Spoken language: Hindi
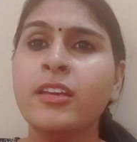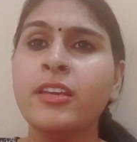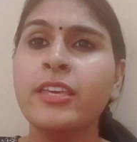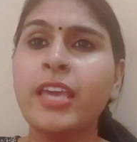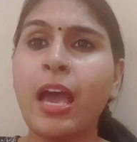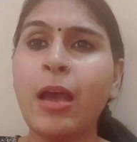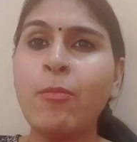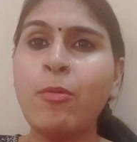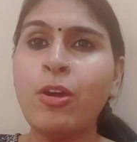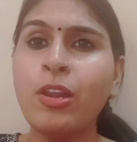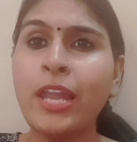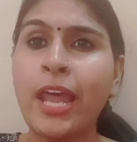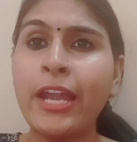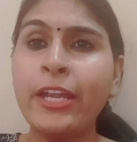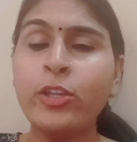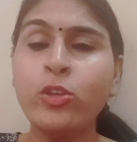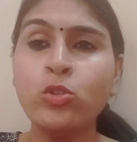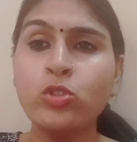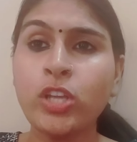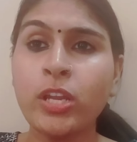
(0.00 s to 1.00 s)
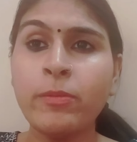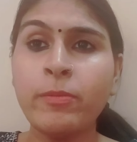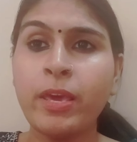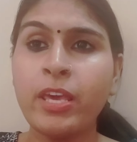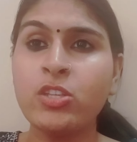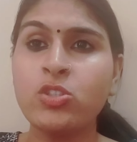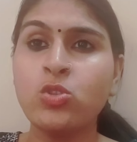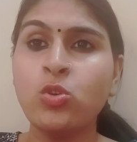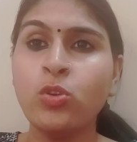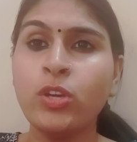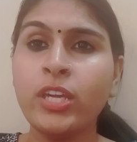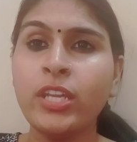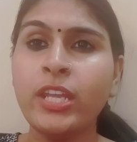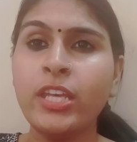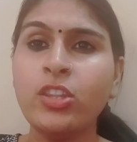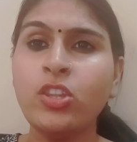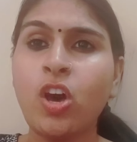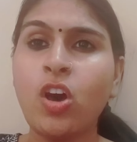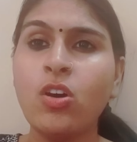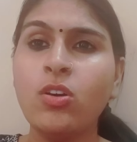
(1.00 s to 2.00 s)
क्या बोला है ट्यूशन भेज दूंगी
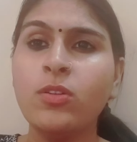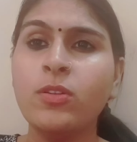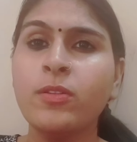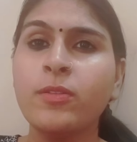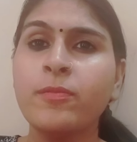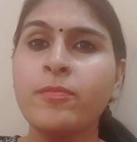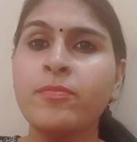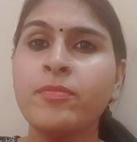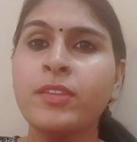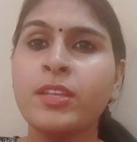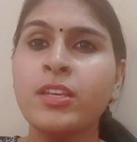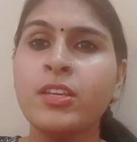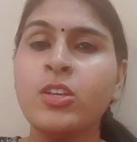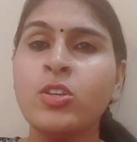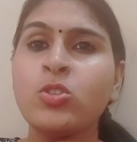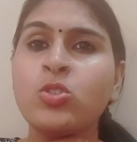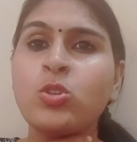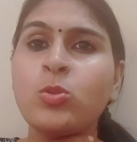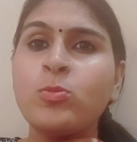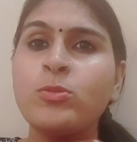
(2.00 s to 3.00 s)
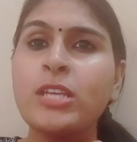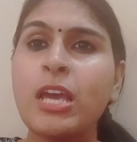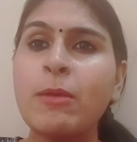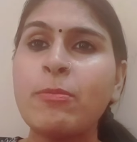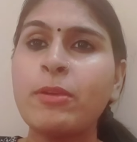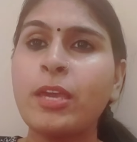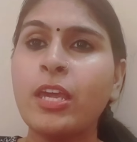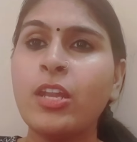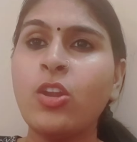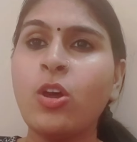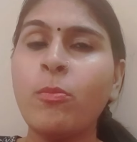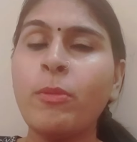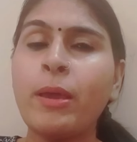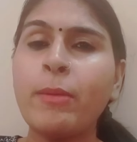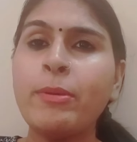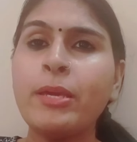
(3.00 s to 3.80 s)
नहीं तो चुपचाप खेलो मैं